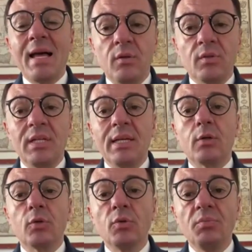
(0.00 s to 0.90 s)

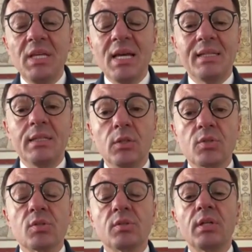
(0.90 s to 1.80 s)
dell'economia del
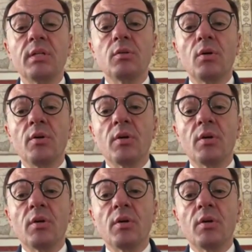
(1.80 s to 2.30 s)
nostro territorio che